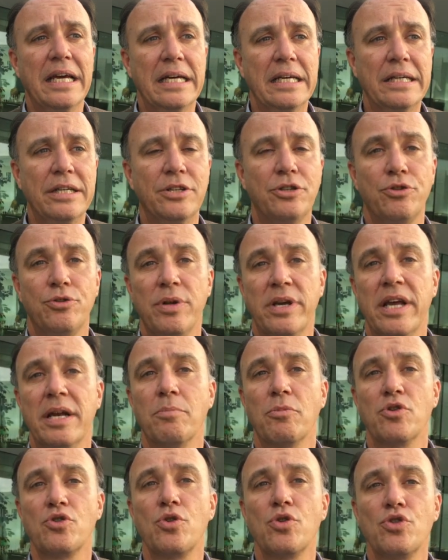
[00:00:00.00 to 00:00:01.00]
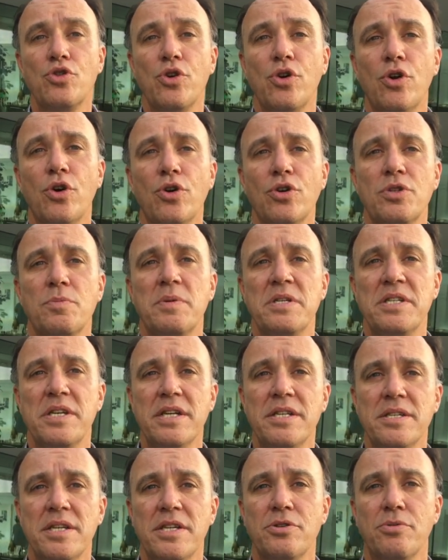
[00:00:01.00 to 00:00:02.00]
Euh, je suis également sociologue
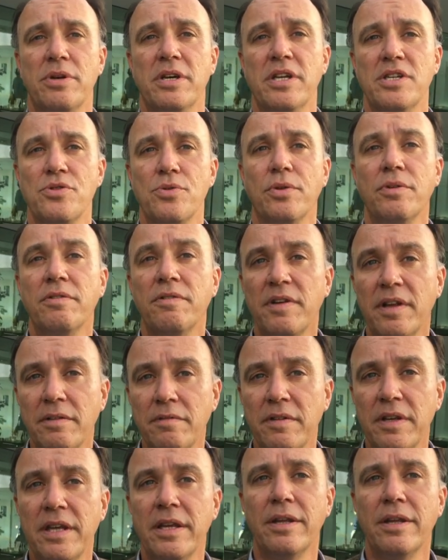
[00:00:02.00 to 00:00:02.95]
spécialisé sur les questions de fin de vie.